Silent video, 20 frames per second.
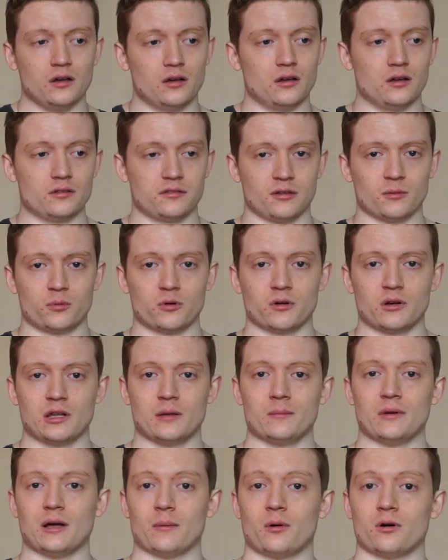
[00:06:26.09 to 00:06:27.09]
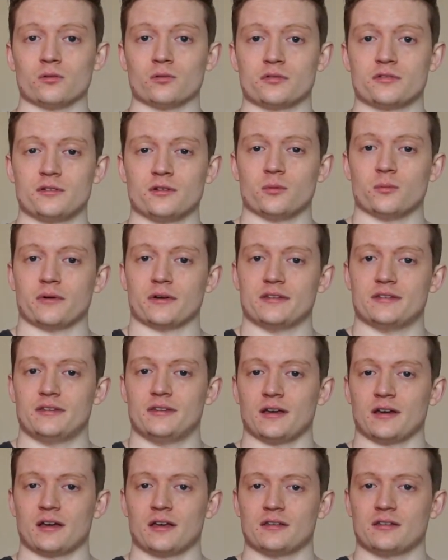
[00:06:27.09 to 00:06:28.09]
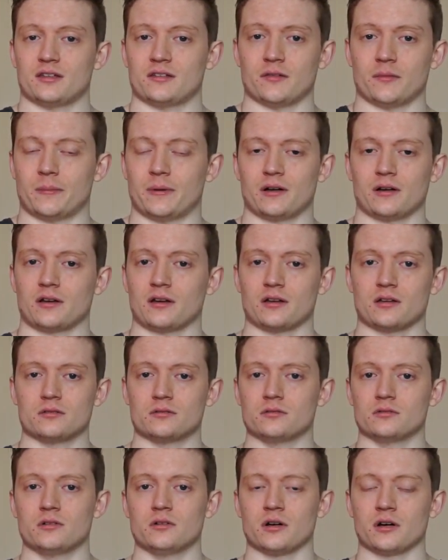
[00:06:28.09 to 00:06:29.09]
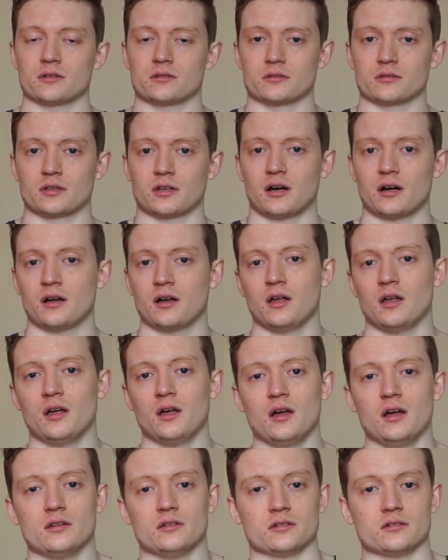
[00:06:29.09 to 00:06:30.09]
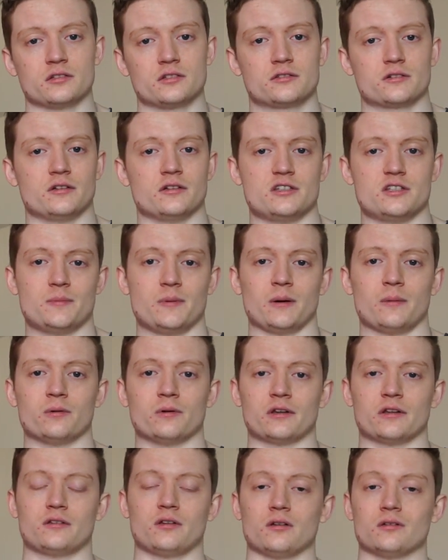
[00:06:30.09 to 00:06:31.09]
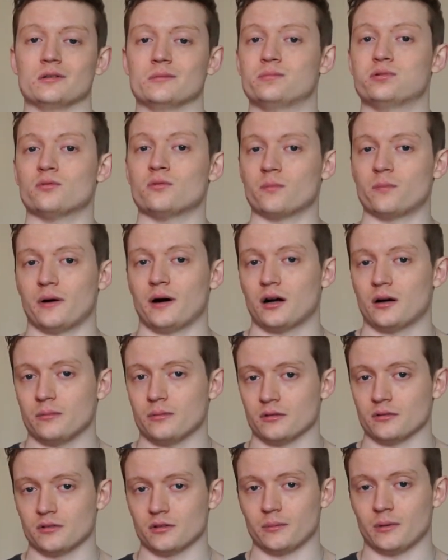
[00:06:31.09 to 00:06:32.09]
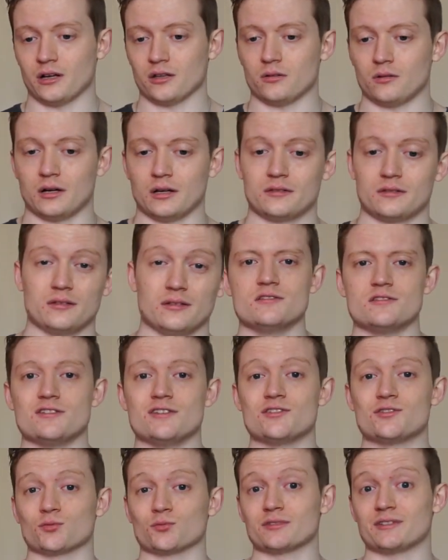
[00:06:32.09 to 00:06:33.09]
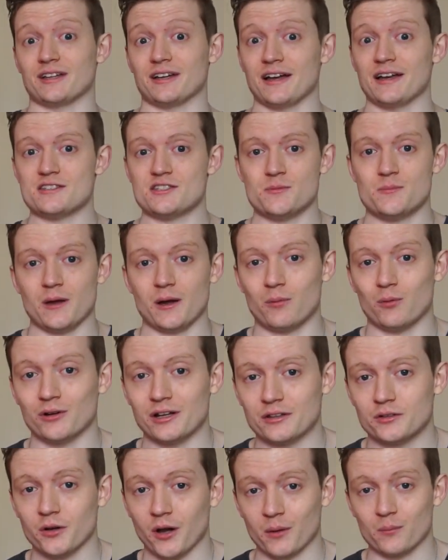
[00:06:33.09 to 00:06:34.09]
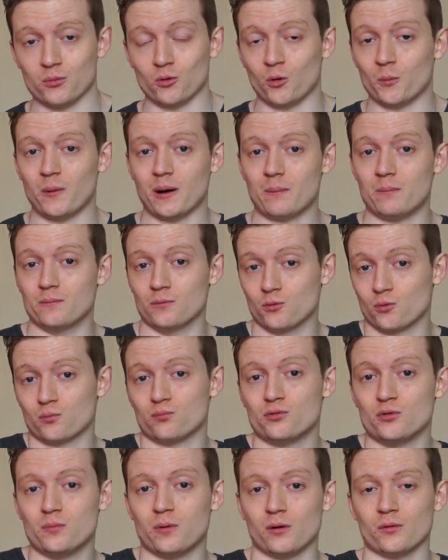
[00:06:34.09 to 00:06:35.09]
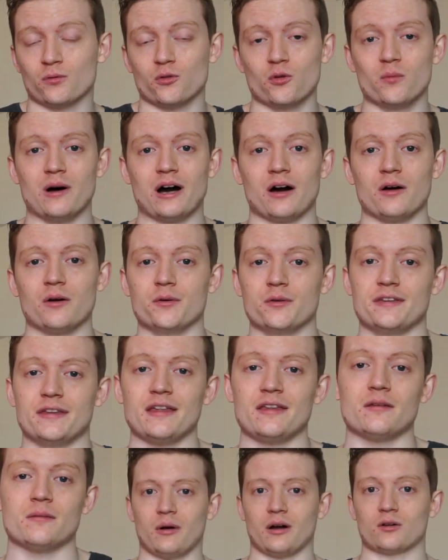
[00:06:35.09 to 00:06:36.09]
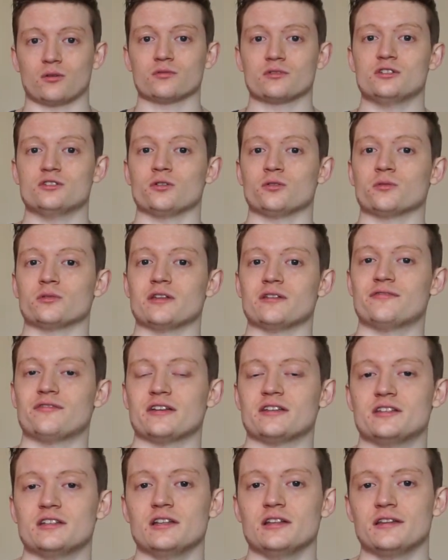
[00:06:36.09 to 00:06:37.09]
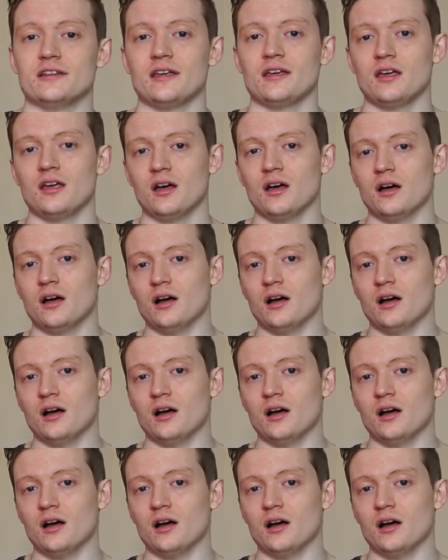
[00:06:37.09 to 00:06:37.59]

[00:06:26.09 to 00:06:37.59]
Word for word: euh, sans problème, la prendre aussi en prise serrée, ça va pas créer de douleur et tout ça. Tandis que les hyperpronateurs ne pourront pas prendre de barre droite. S'ils sont très hyperpronateurs, ils pourront pas non plus prendre de barre EZ. Par contre, ils auront des facilités